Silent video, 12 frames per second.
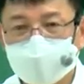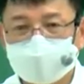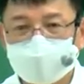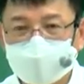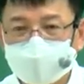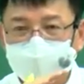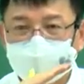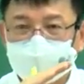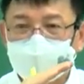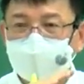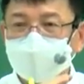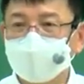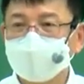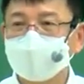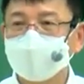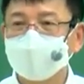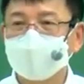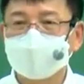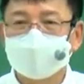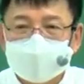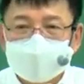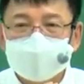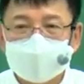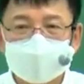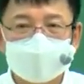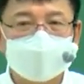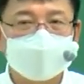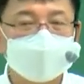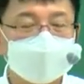다다다다 떨고 있습니다. 의식해야 돼.